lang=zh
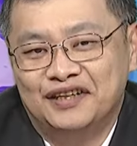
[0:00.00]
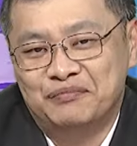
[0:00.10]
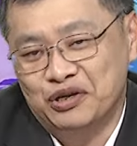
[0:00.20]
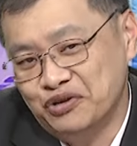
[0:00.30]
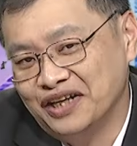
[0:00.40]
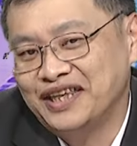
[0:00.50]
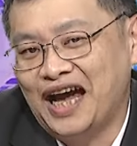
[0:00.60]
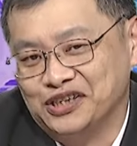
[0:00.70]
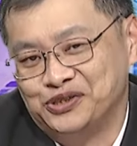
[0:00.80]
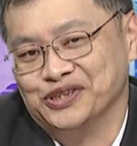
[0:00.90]
美国要
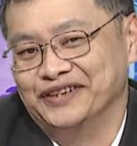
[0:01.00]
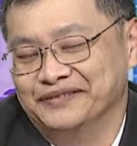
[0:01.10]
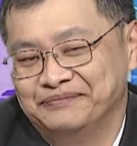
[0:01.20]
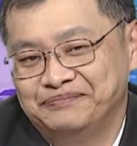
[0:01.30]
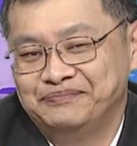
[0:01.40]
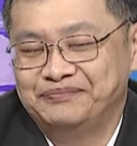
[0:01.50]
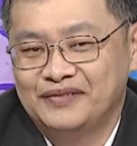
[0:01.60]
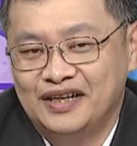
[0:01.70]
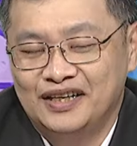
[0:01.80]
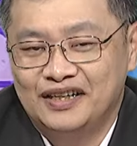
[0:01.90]
大选。
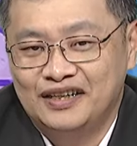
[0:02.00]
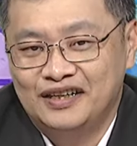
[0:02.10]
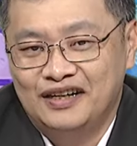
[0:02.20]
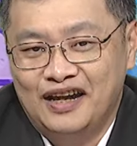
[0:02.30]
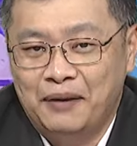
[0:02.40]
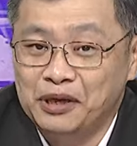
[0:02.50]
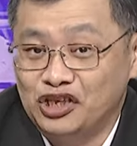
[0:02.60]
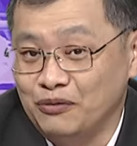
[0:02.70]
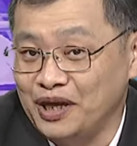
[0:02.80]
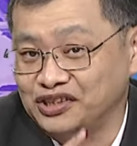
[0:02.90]
他们
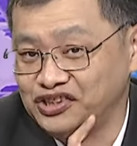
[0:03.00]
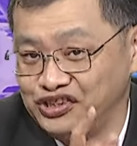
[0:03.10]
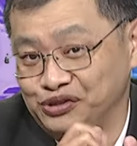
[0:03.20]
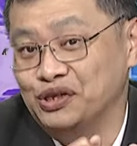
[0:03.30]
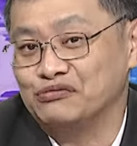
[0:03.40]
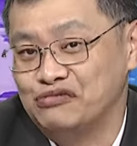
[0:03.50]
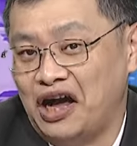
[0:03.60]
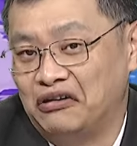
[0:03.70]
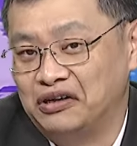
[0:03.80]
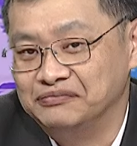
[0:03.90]
投票是十一月五
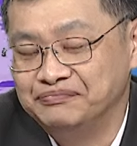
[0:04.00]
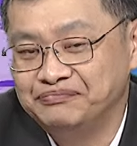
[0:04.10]
号哦，